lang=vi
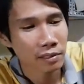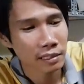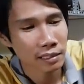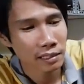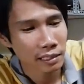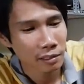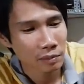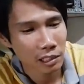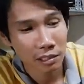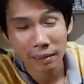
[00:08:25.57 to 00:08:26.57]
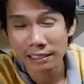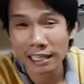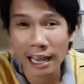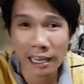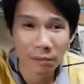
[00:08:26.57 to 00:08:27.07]
với những cái giống như là bạn
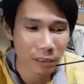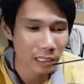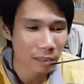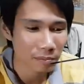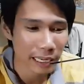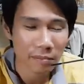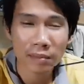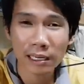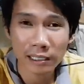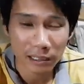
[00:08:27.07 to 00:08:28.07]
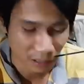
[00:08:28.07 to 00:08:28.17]
thay một cái cùm tháng mới